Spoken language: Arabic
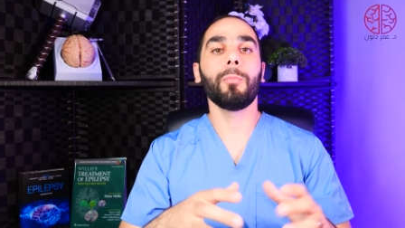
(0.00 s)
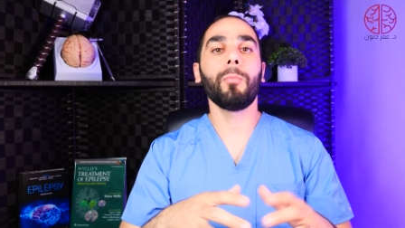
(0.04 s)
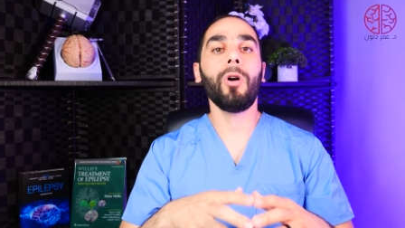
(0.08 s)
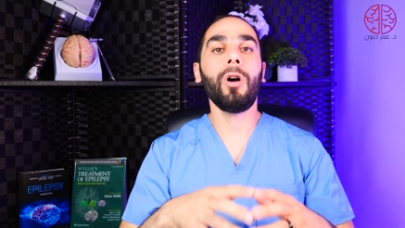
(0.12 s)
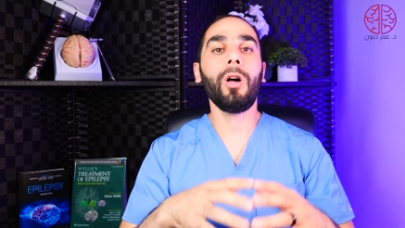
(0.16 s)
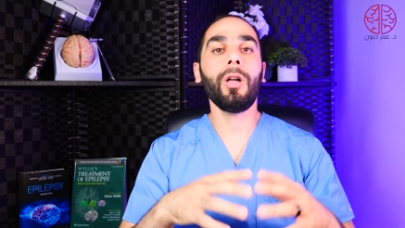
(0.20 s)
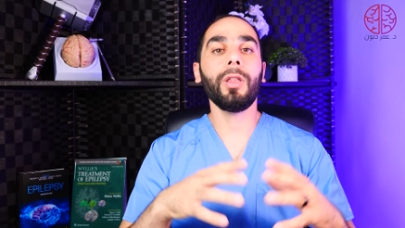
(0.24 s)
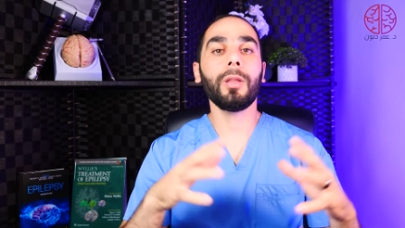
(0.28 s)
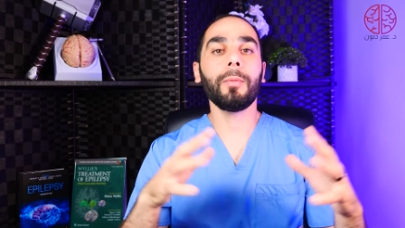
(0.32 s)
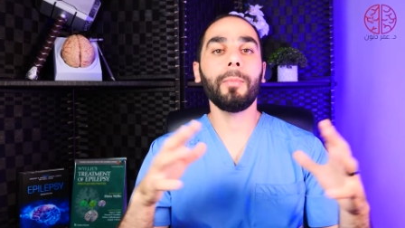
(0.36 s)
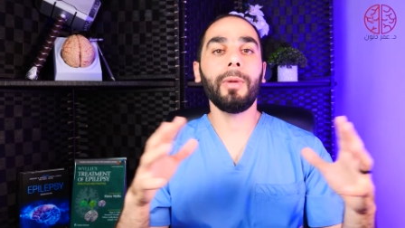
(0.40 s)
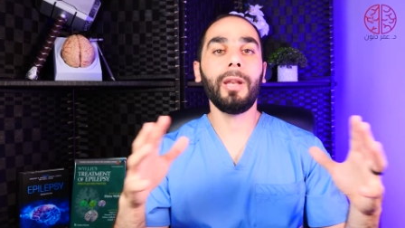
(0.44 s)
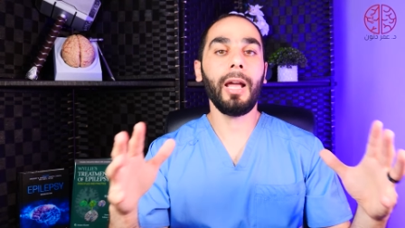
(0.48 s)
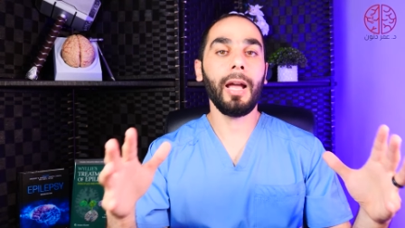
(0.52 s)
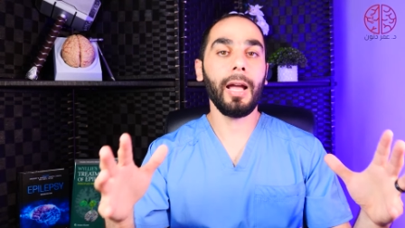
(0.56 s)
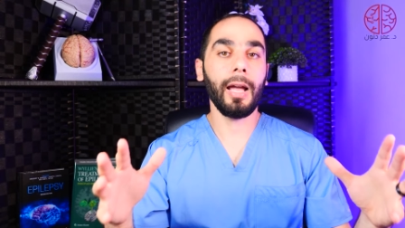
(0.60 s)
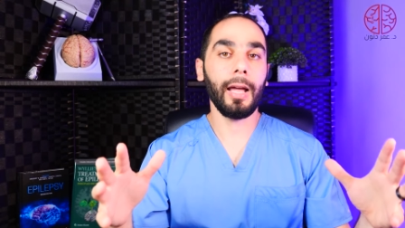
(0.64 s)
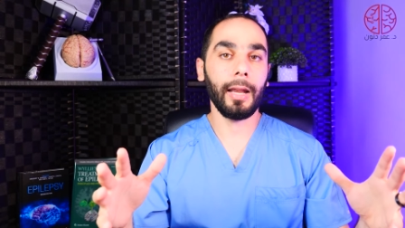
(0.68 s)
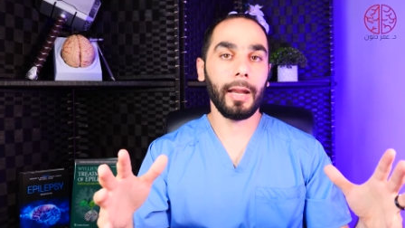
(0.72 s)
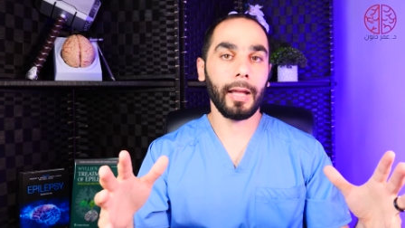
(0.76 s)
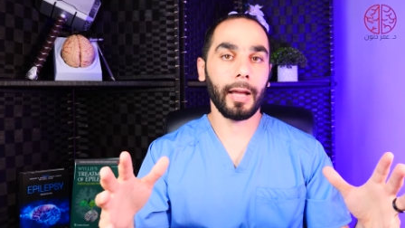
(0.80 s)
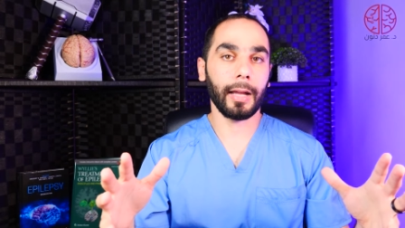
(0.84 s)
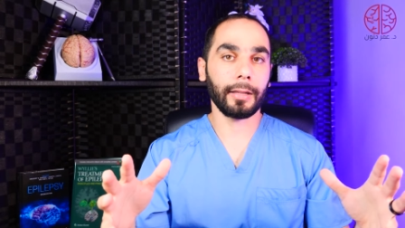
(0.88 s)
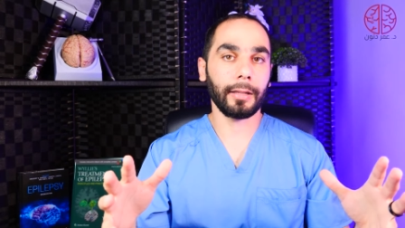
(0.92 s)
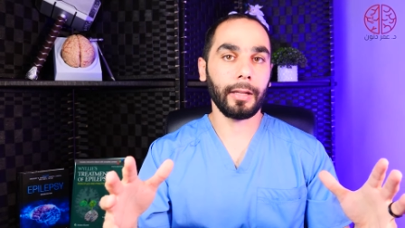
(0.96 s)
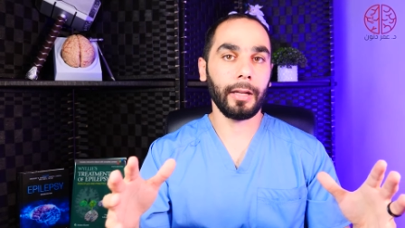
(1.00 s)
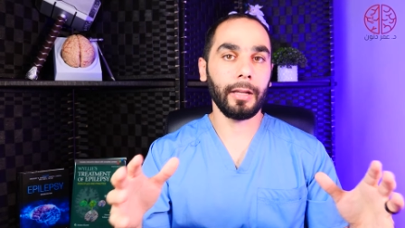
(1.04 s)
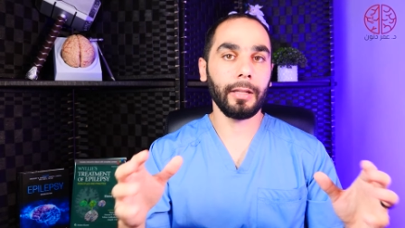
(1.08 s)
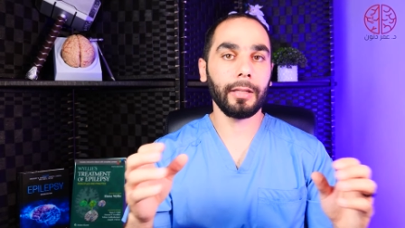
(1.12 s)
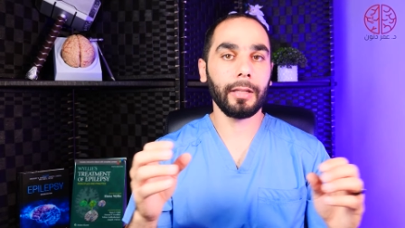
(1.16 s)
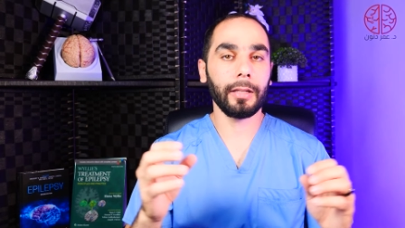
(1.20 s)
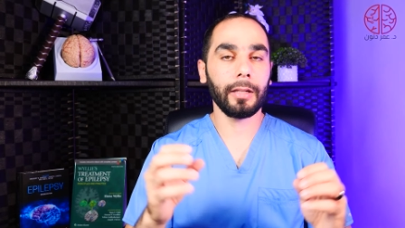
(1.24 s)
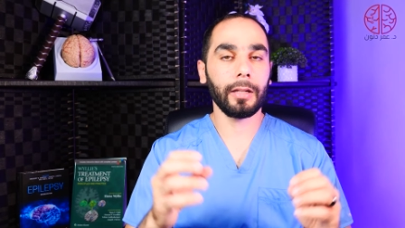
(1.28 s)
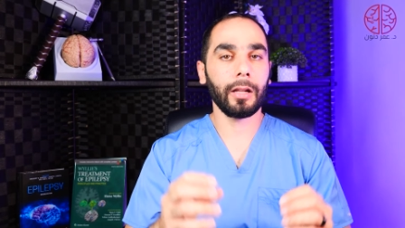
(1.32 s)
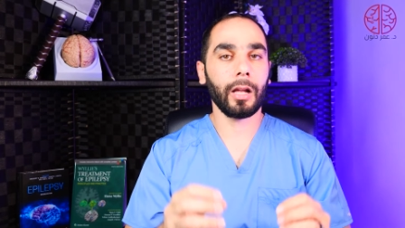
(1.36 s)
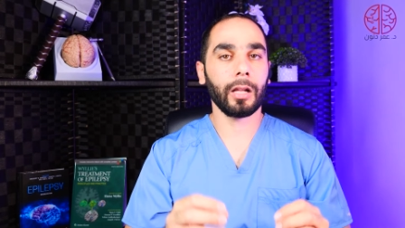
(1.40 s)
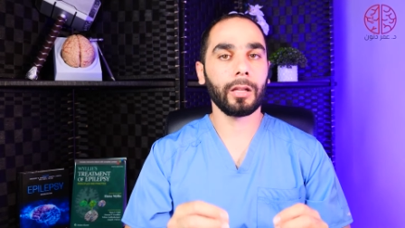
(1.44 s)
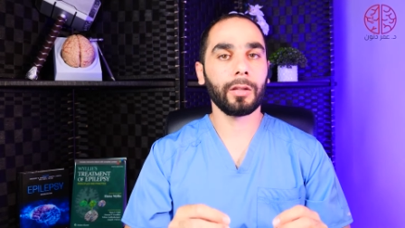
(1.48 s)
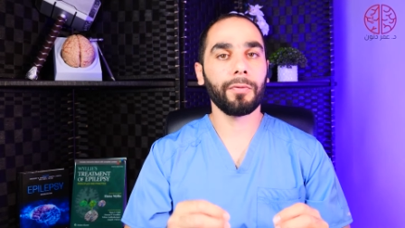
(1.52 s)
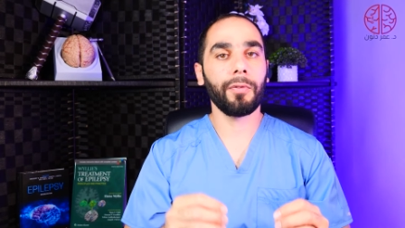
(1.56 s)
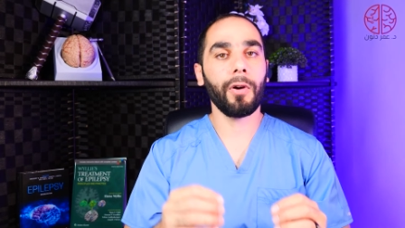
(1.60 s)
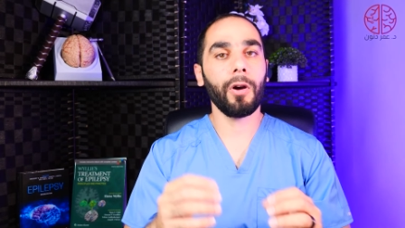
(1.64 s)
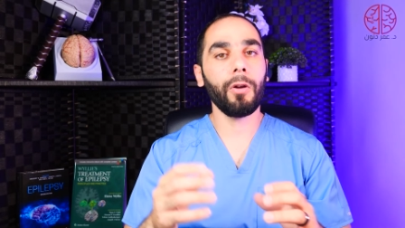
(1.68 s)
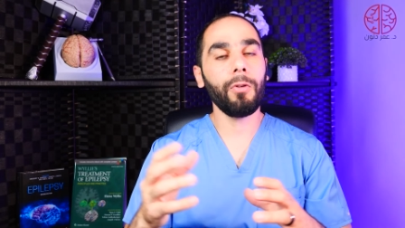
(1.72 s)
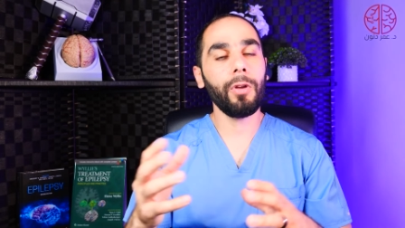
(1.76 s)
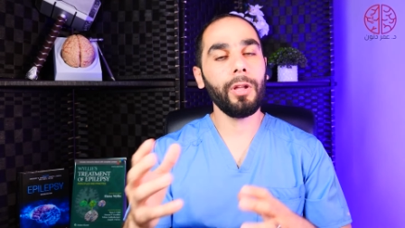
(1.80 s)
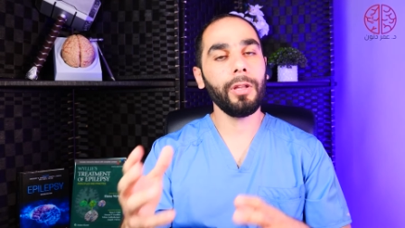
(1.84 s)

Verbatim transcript: معظم الحالات عند الأطفال